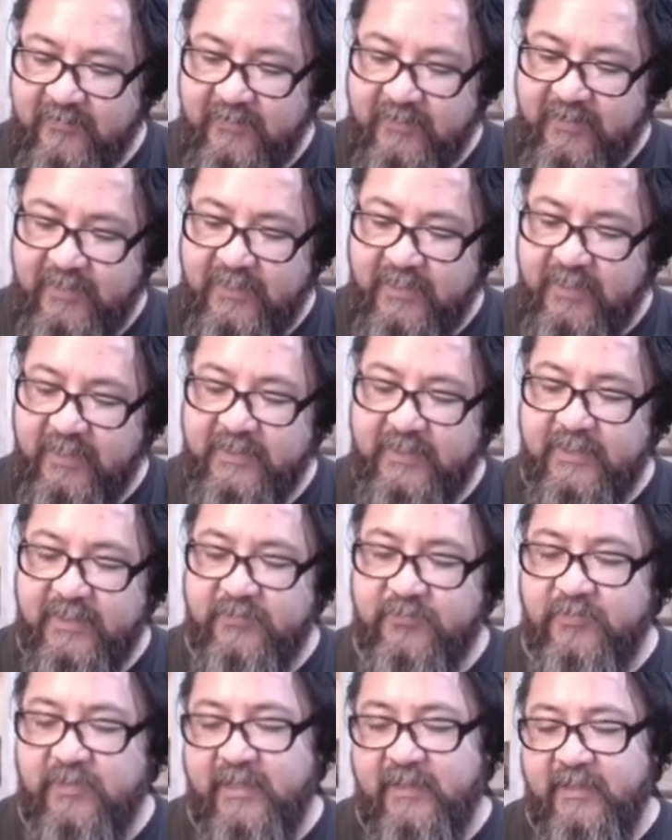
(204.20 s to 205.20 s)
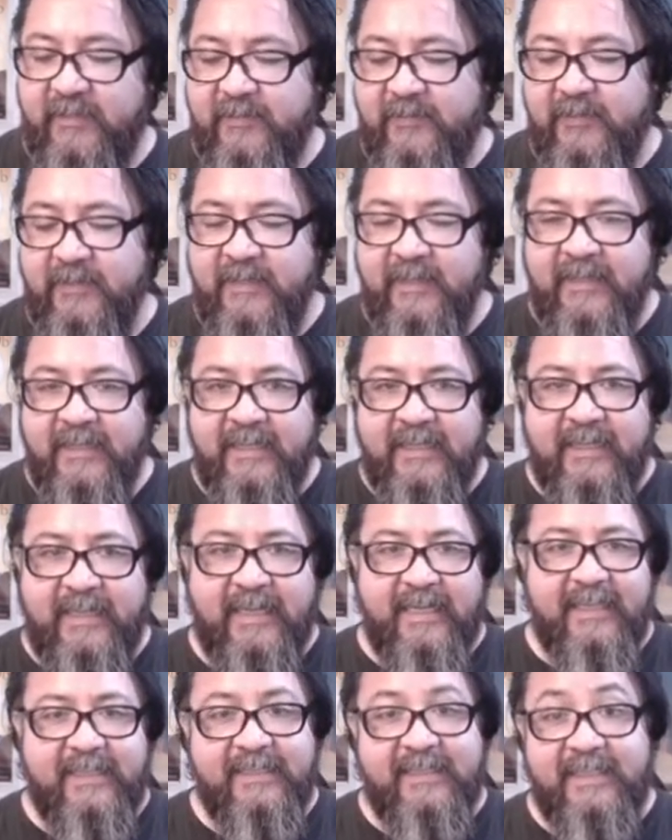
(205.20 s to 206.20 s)
que esta es una
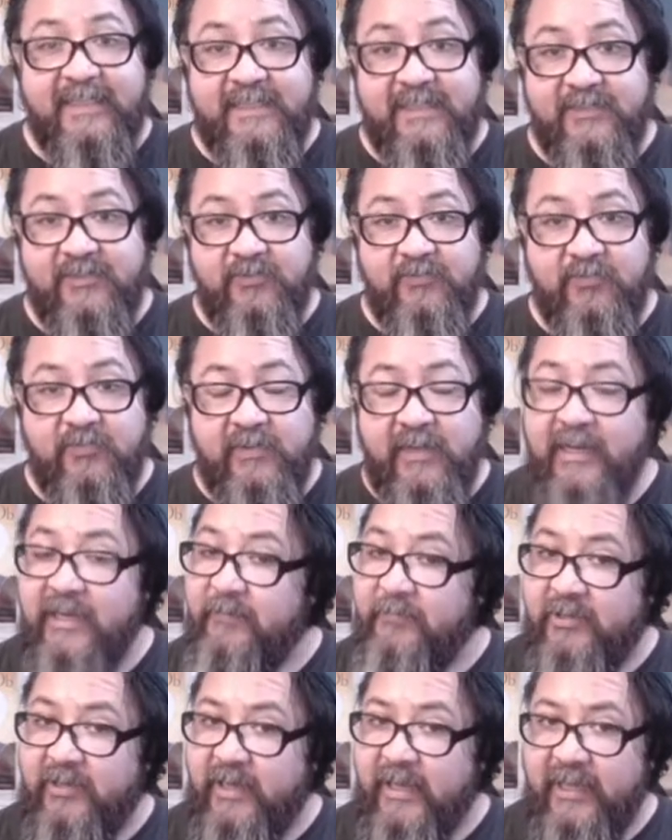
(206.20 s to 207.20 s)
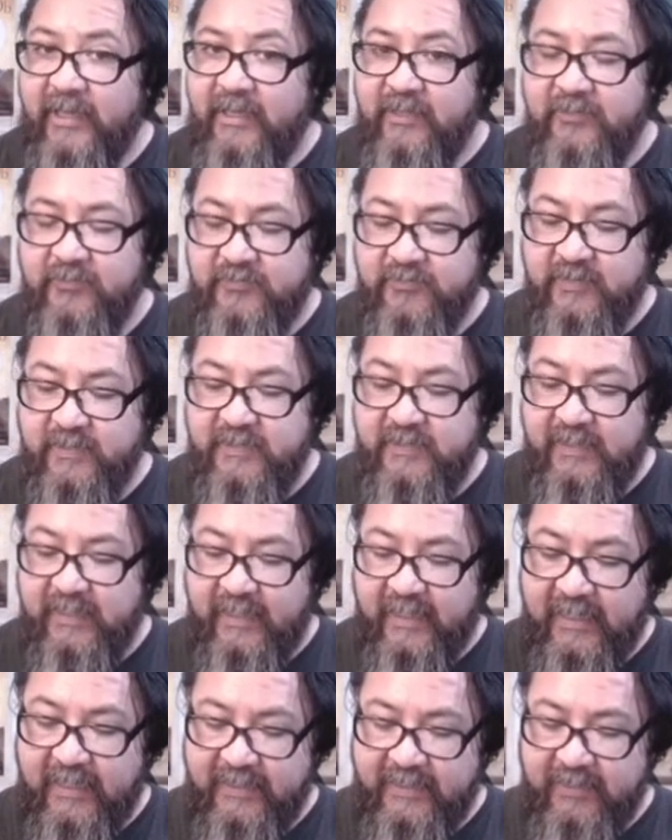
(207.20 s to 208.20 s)
caracterización de una ala, pero las alas no son así, las
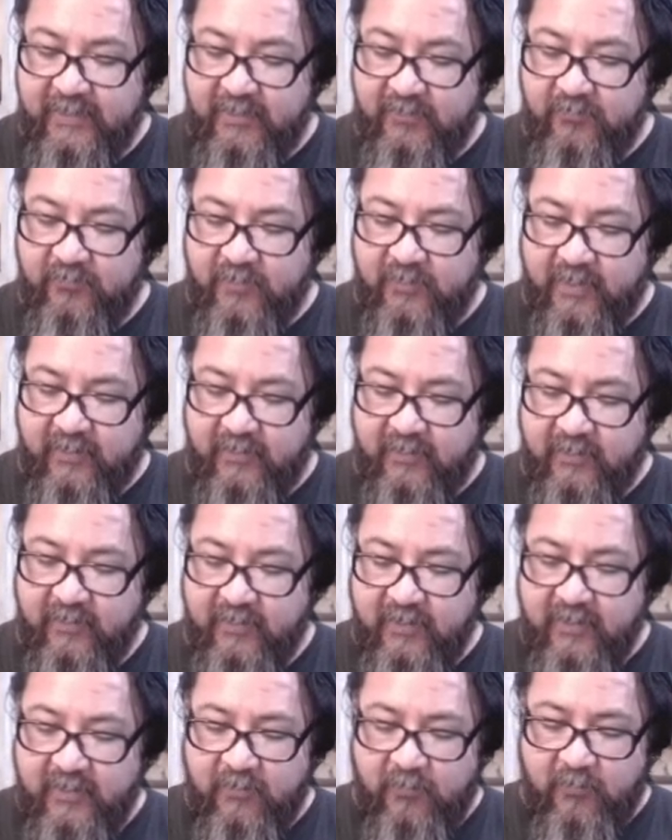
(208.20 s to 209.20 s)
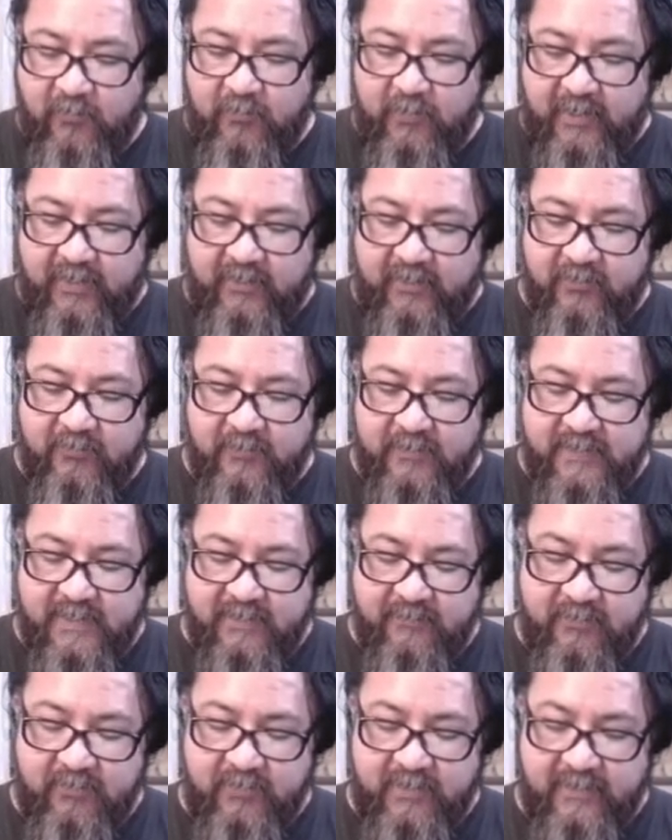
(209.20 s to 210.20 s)
alas tienen una, una ¿cómo se
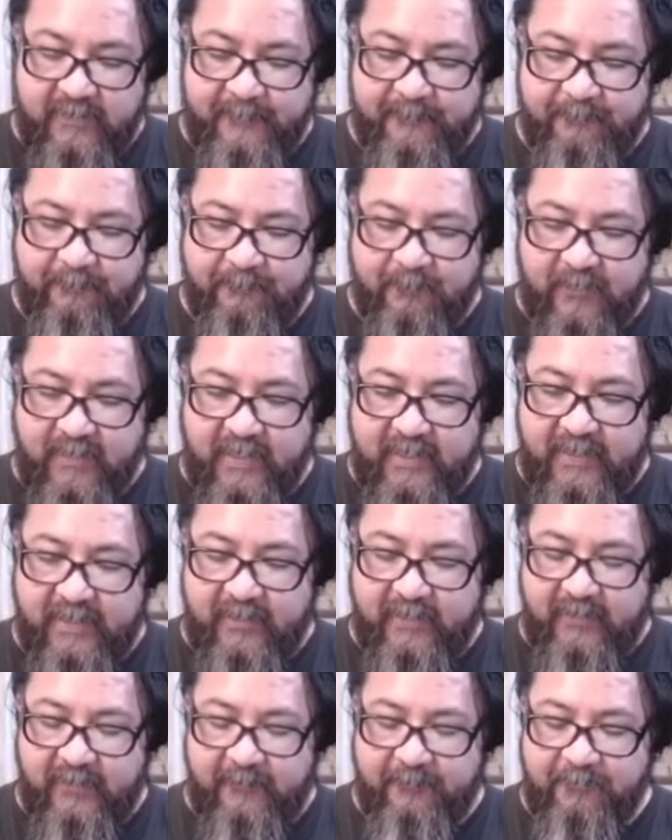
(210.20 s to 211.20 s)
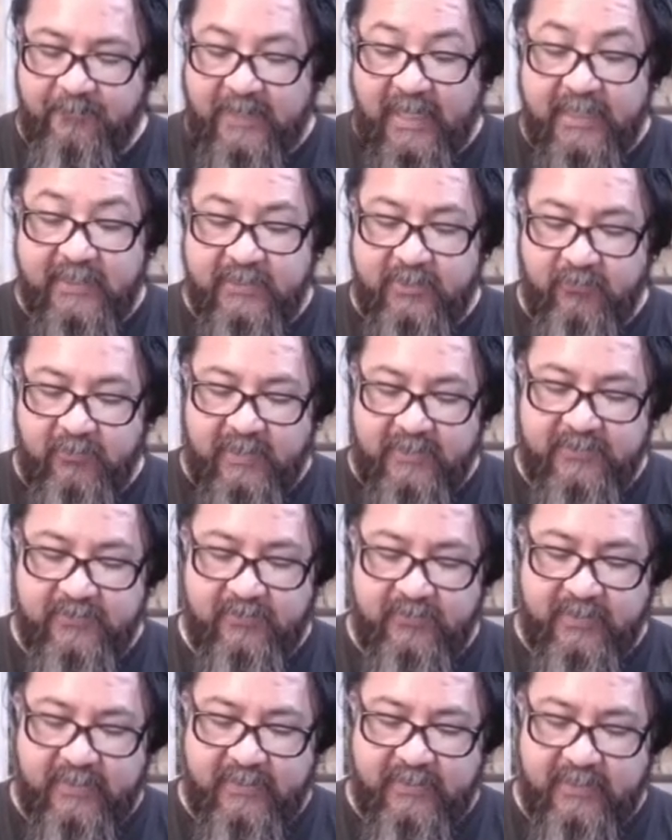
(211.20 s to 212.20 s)
llama? Una eh, articulación
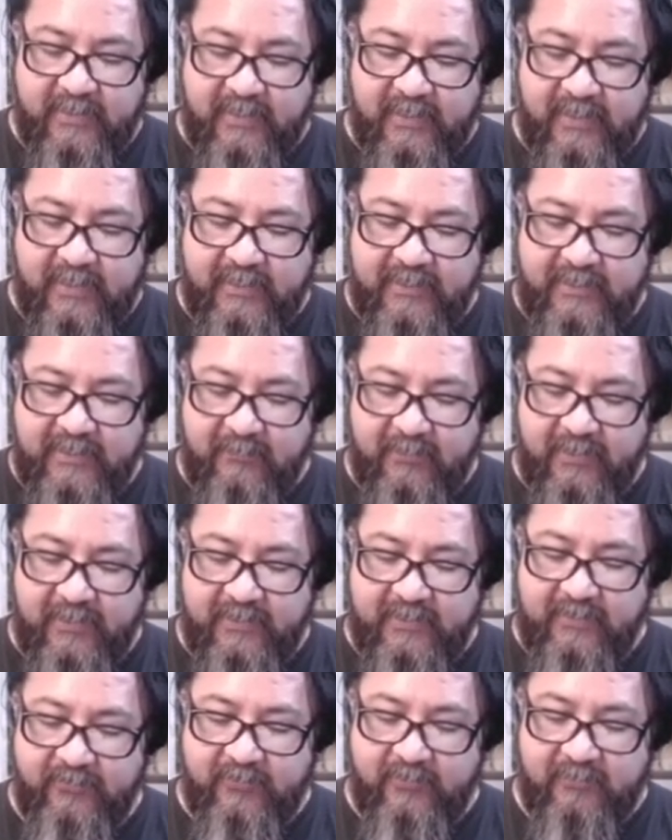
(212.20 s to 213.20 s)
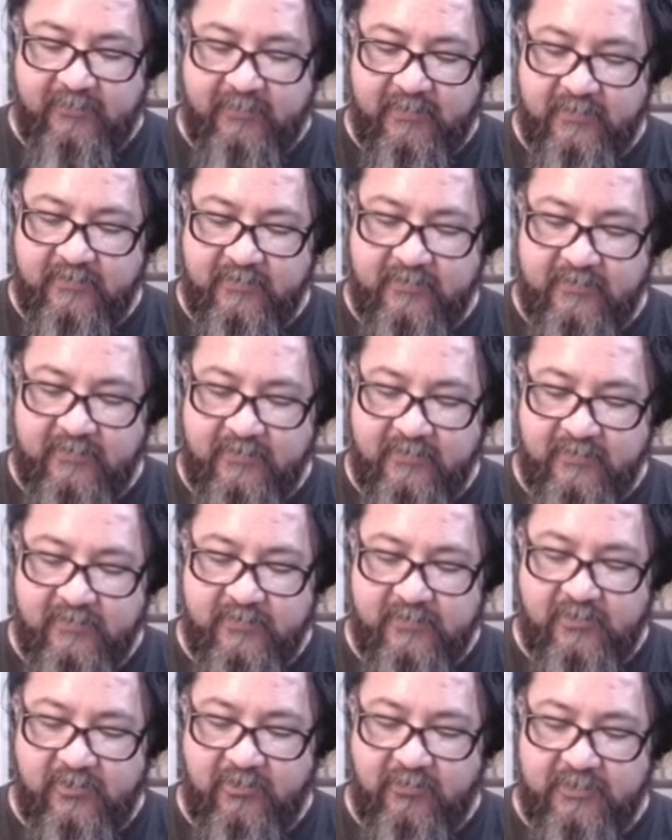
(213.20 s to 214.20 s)
que tiene esta, esta forma.
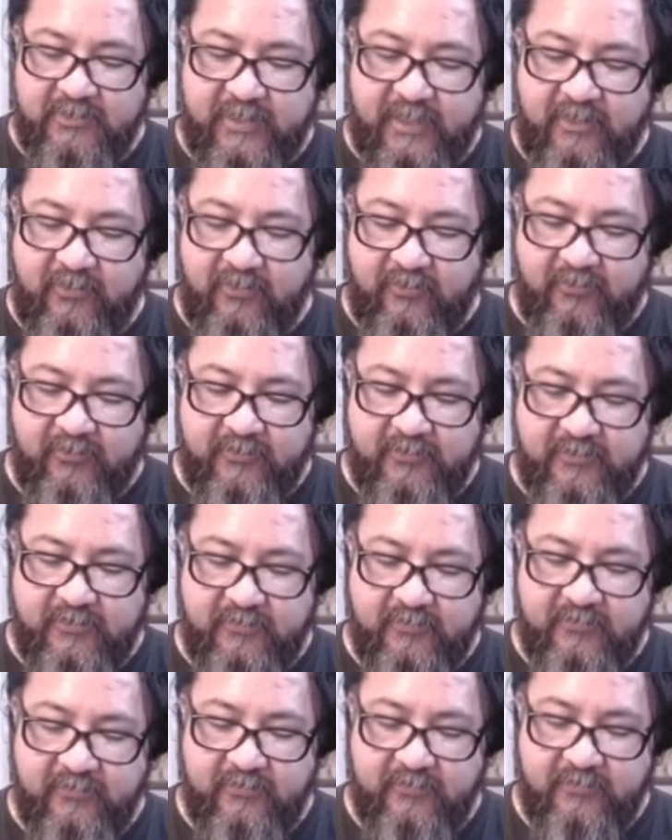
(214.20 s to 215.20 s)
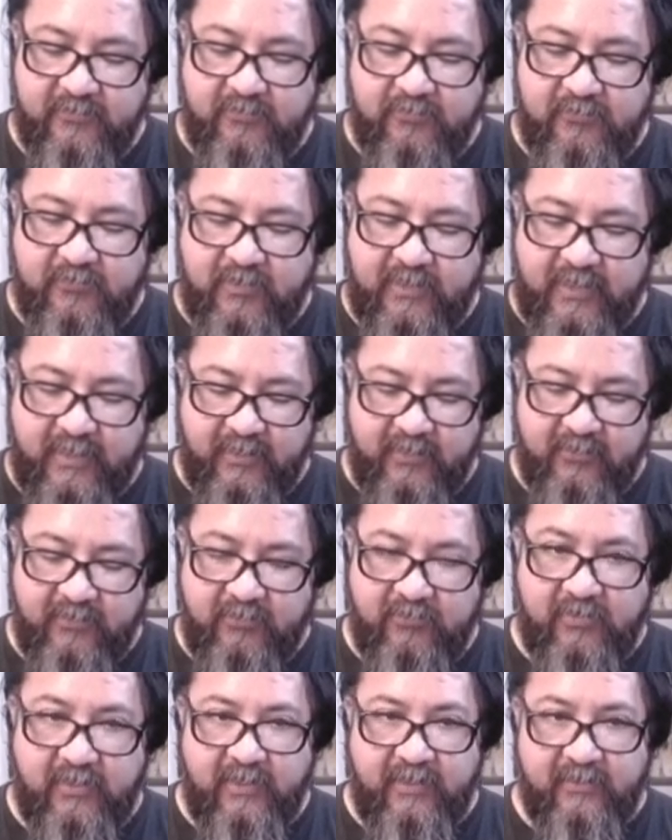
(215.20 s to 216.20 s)
Son como tres codos, uno acá y
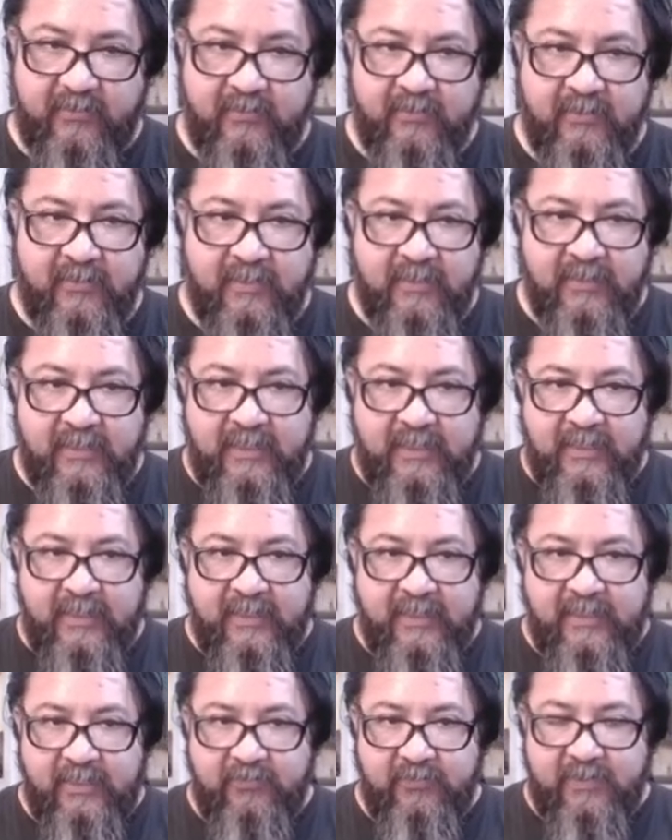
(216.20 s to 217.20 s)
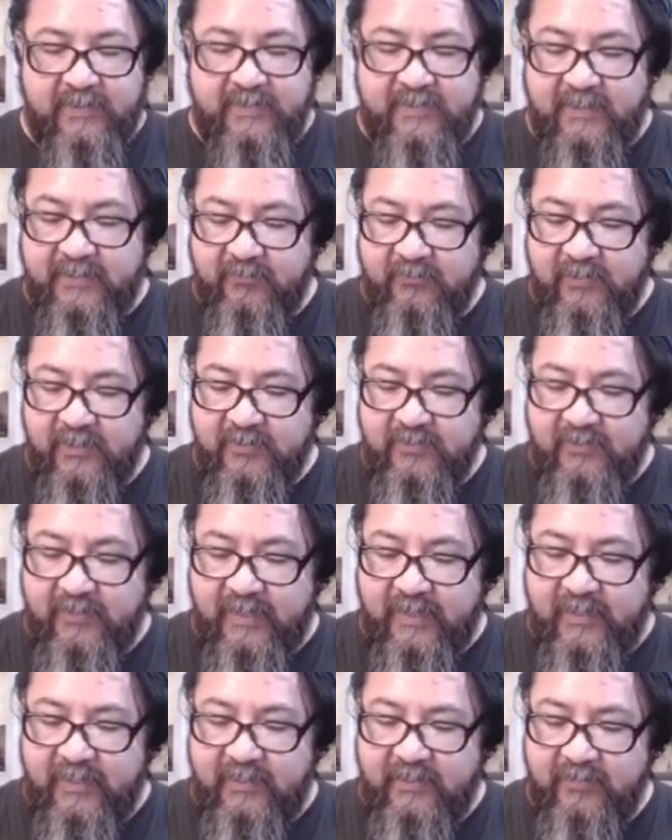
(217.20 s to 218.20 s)
uno acá. Y con esa articulación
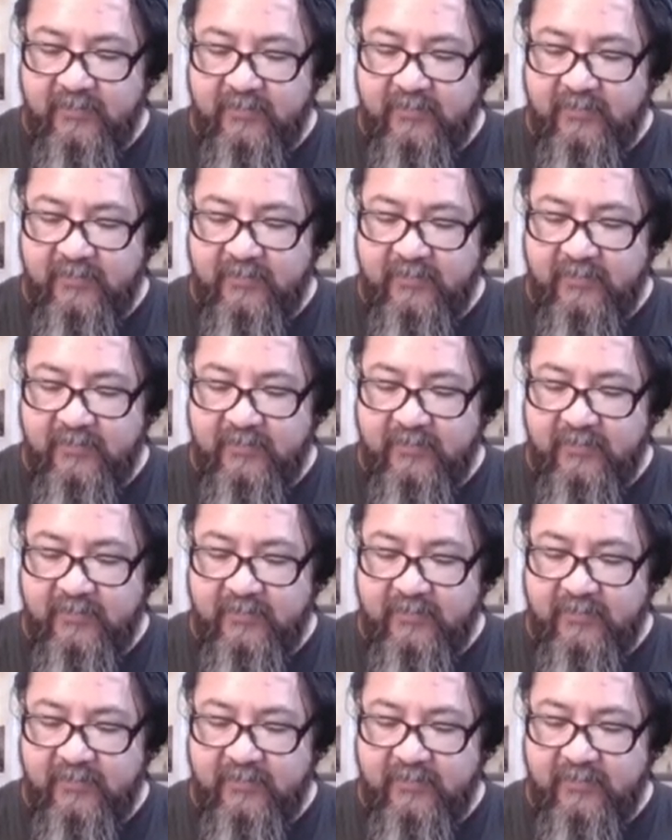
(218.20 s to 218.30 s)
ahí